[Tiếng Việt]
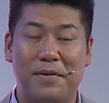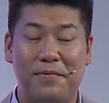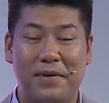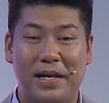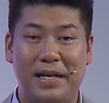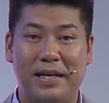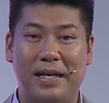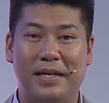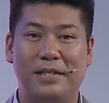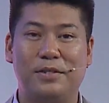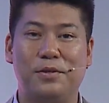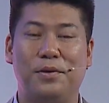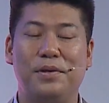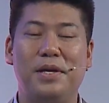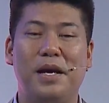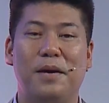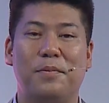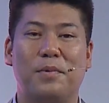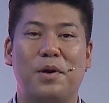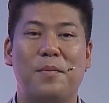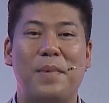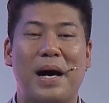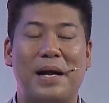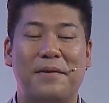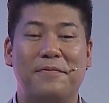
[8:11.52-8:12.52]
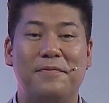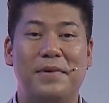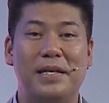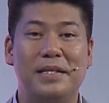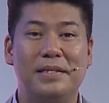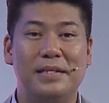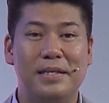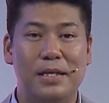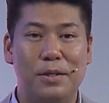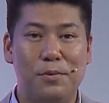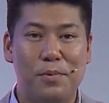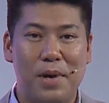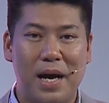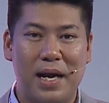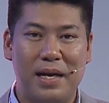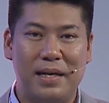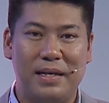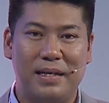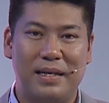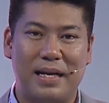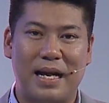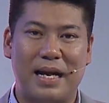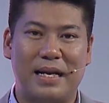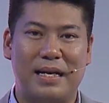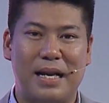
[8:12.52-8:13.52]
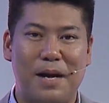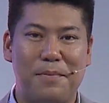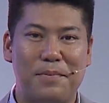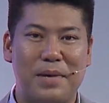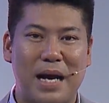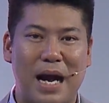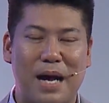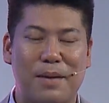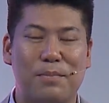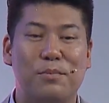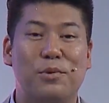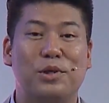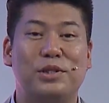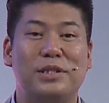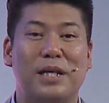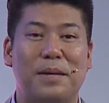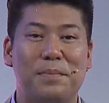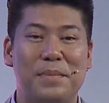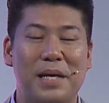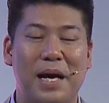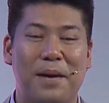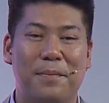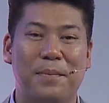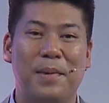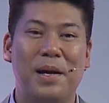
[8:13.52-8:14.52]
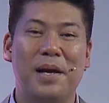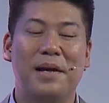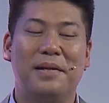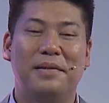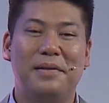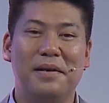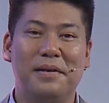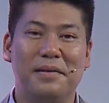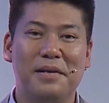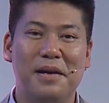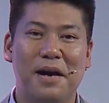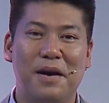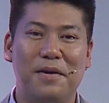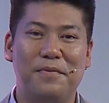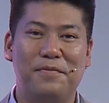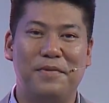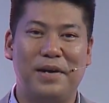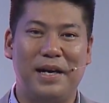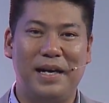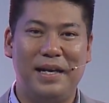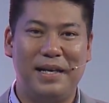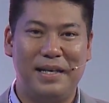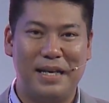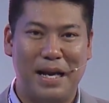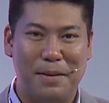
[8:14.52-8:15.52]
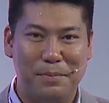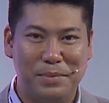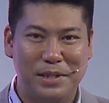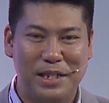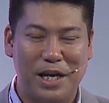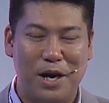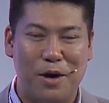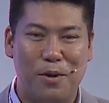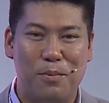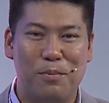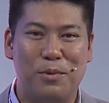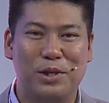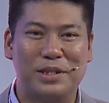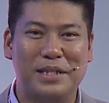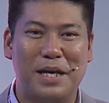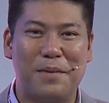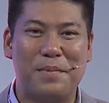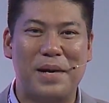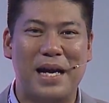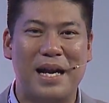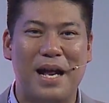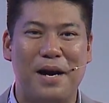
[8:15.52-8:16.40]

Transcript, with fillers: vậy thì số điểm các bạn vẫn giữ nguyên là 5.100 điểm, tương đương với 5 triệu 100 ngàn